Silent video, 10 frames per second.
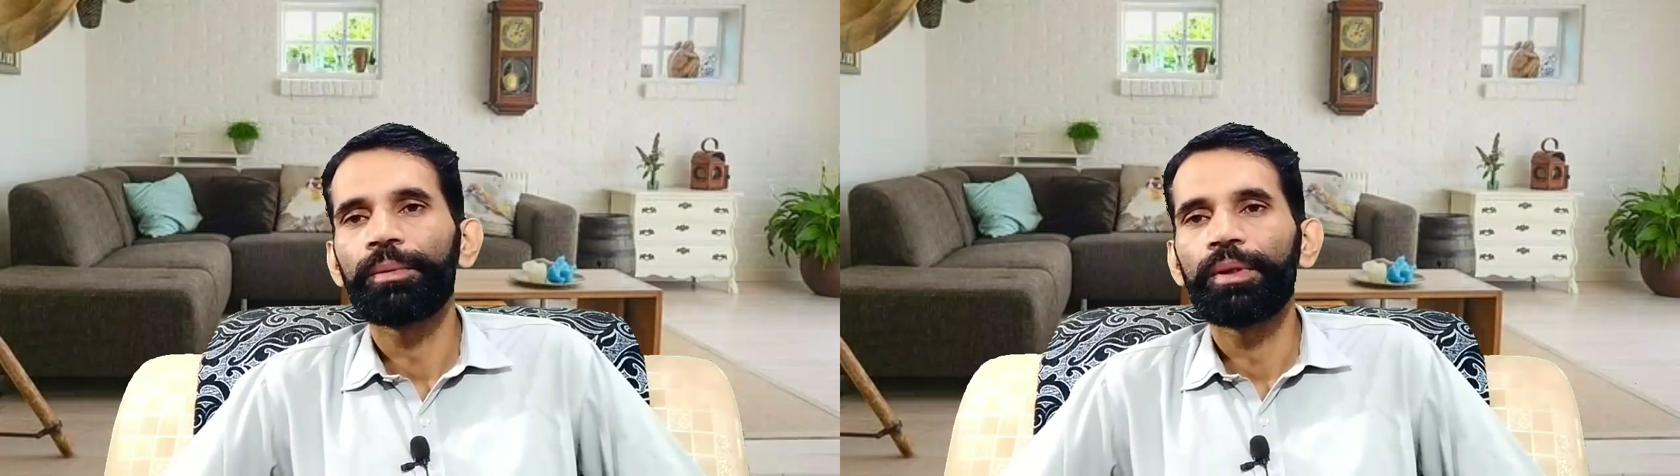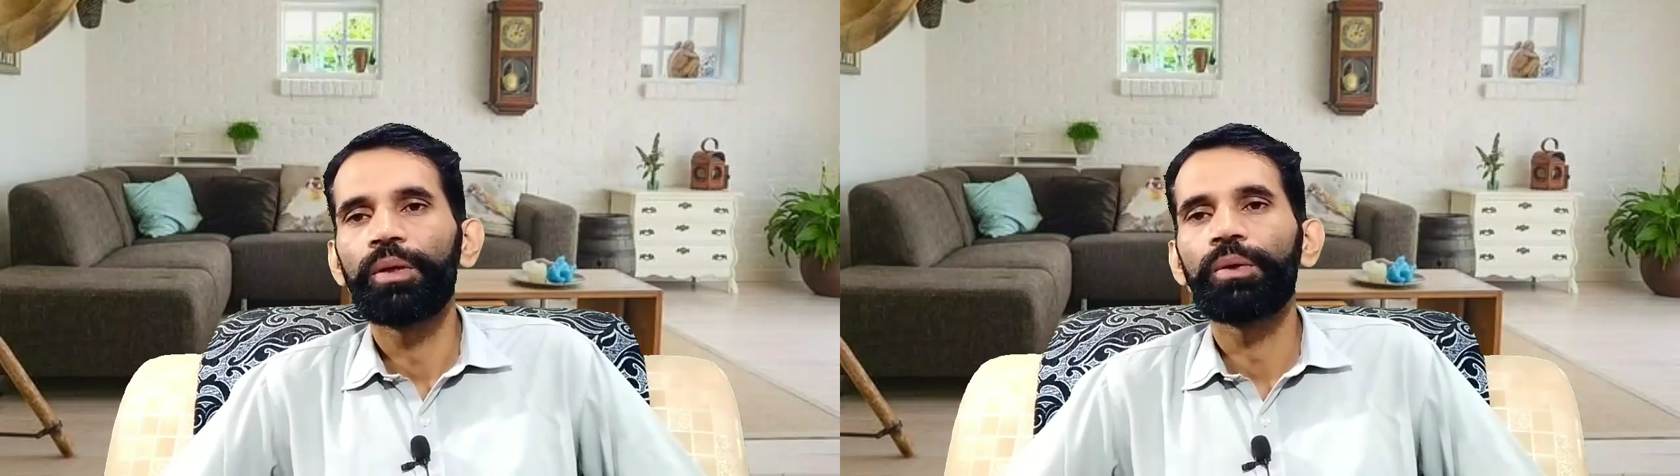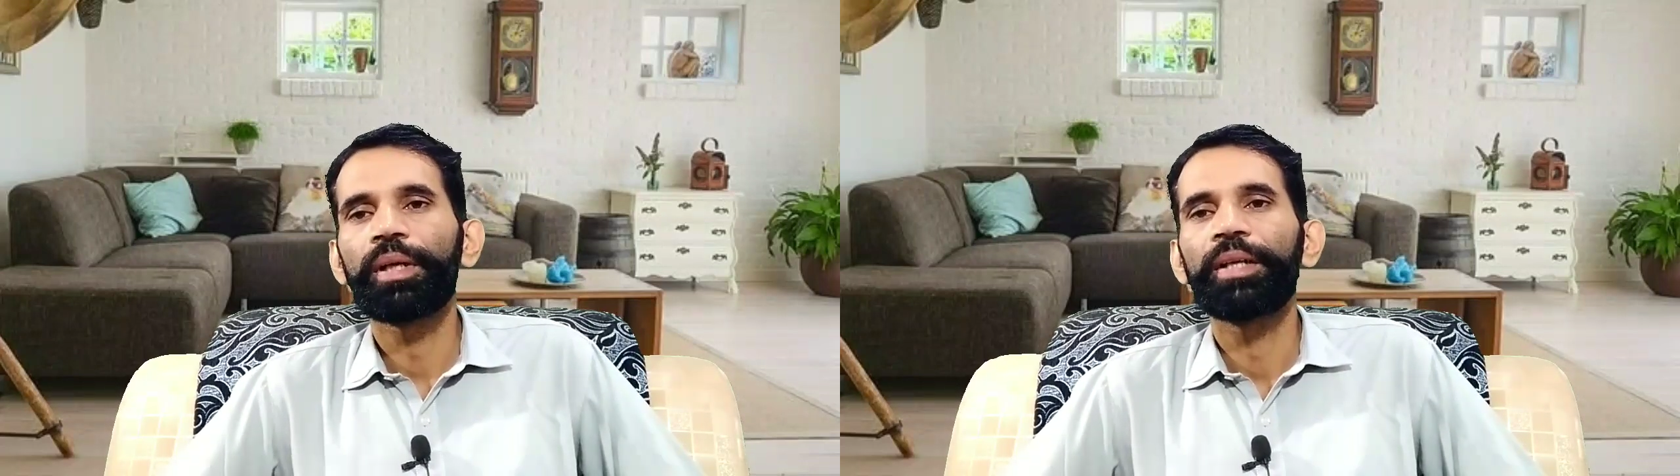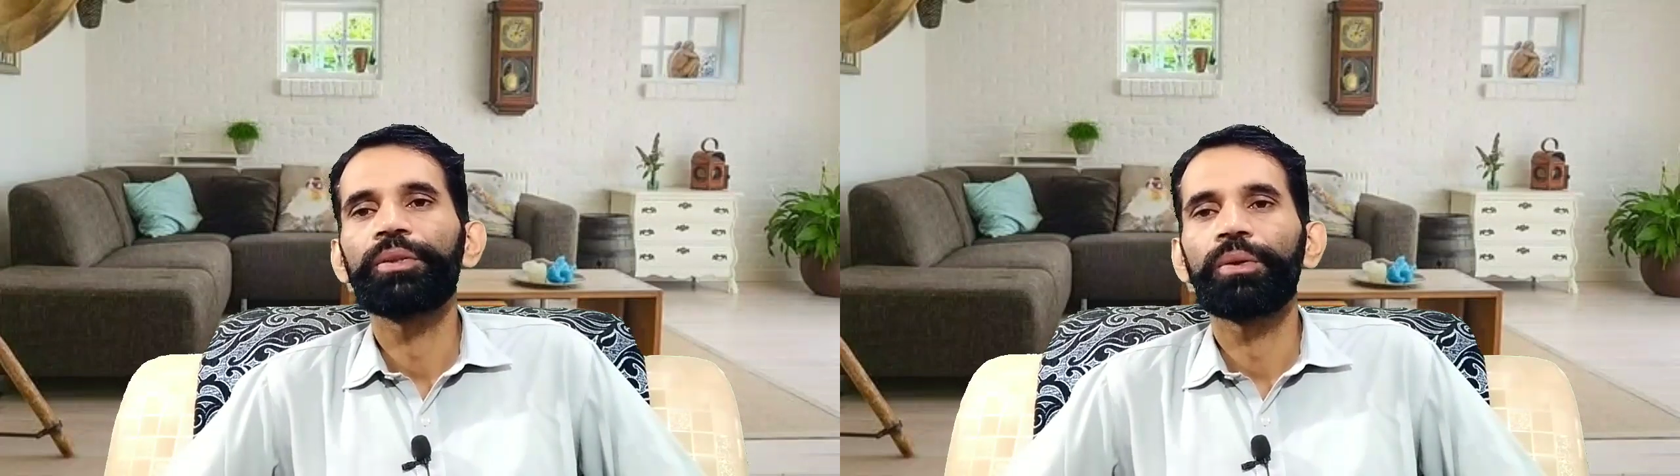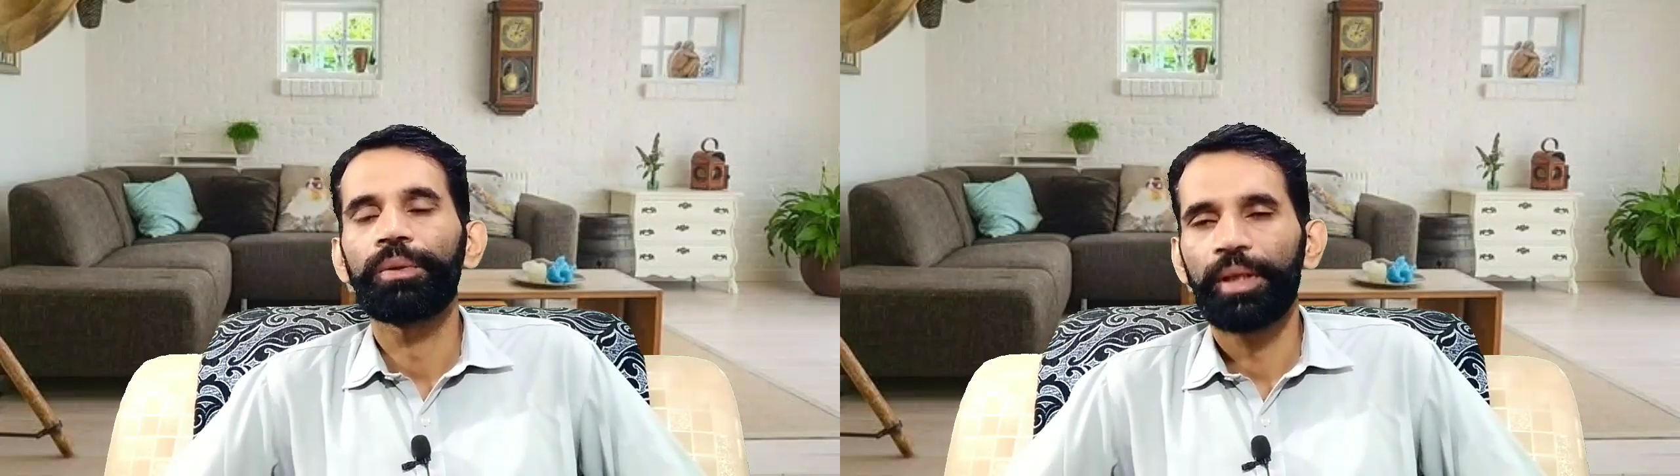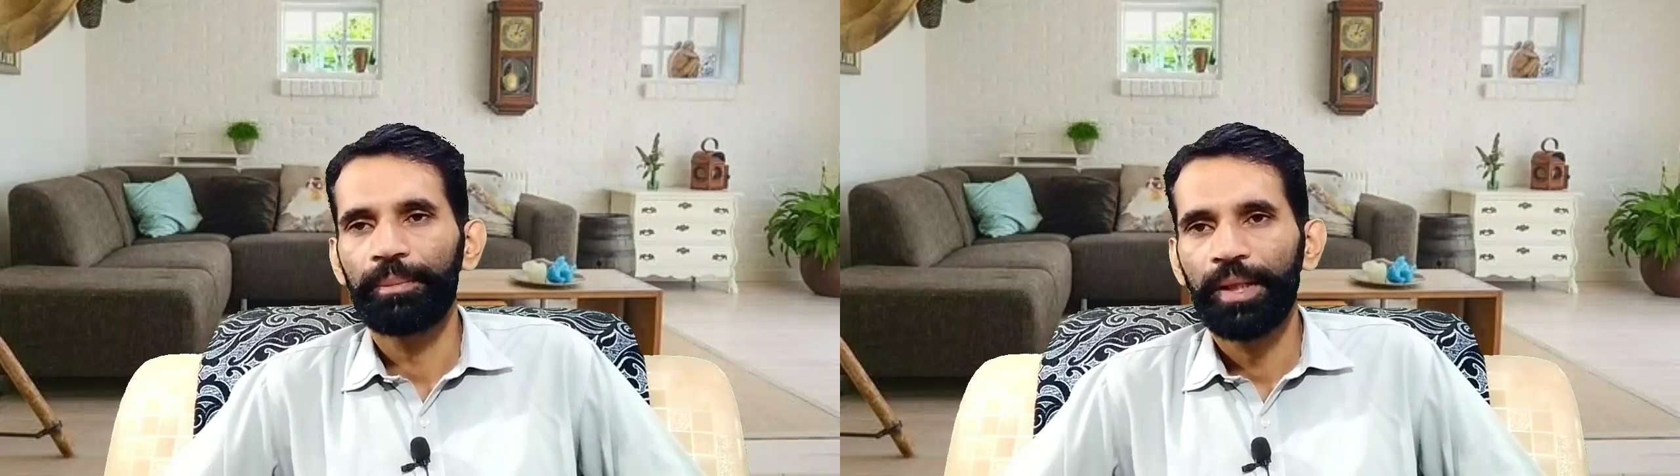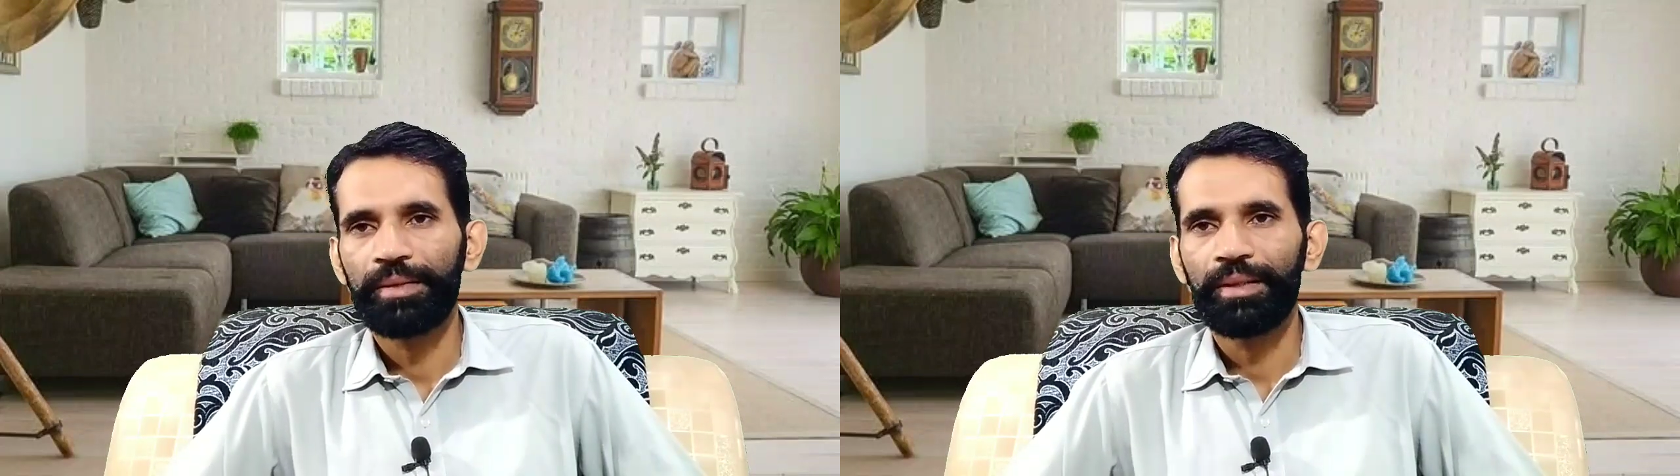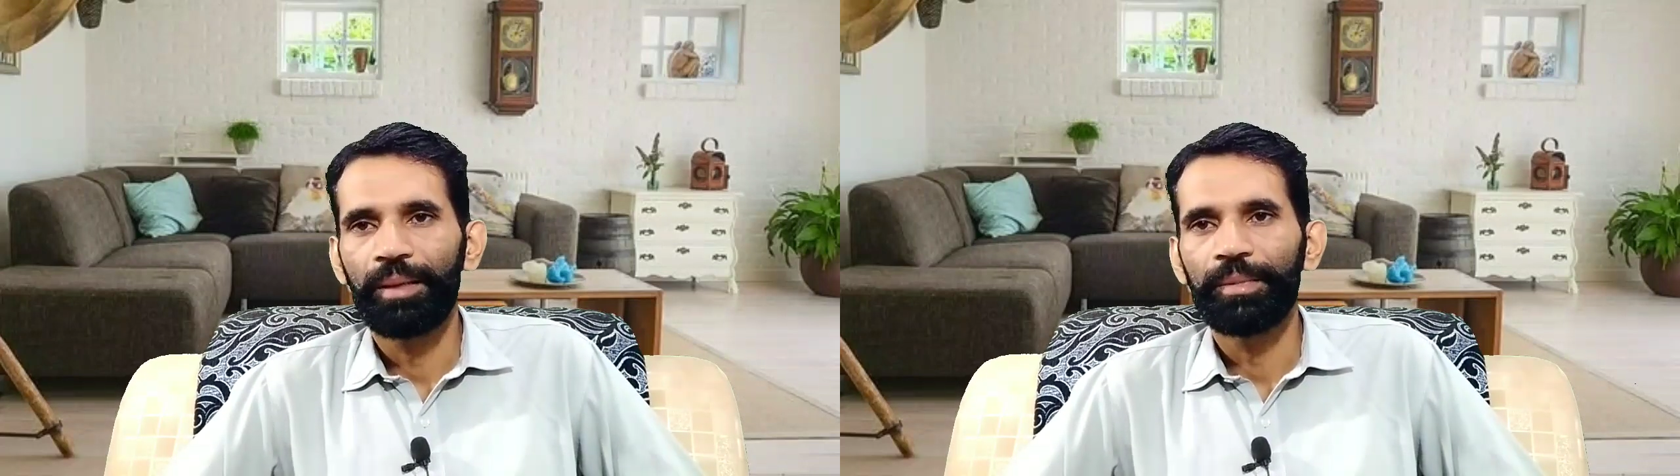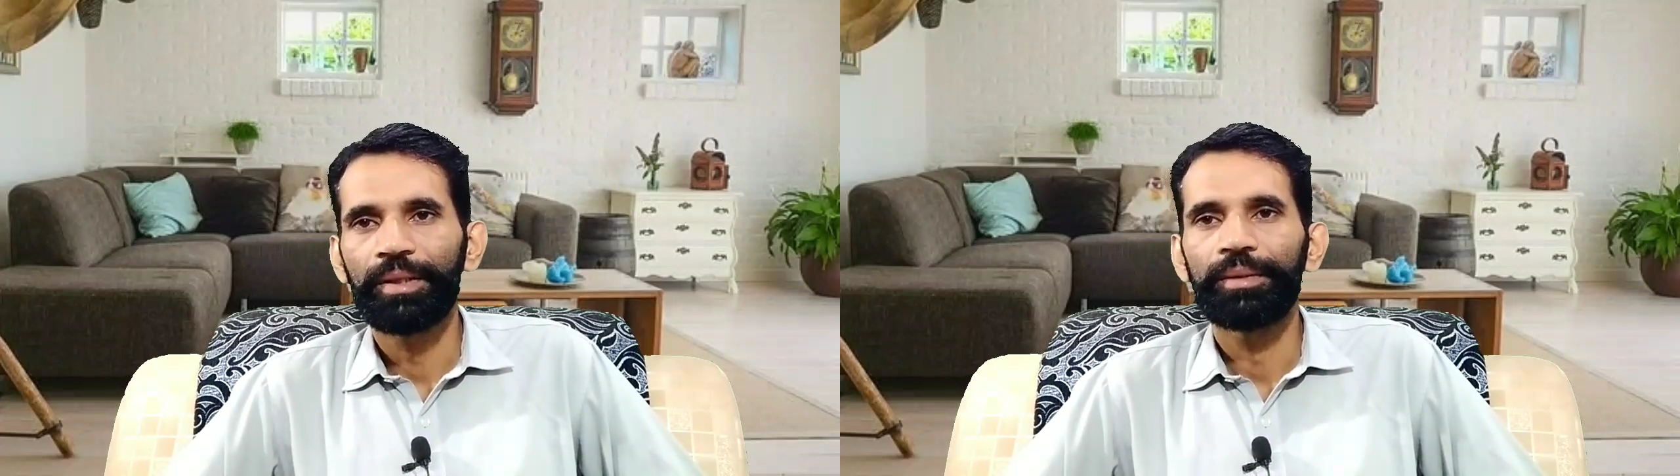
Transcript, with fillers: लोग हैं जो कि मेरे सामने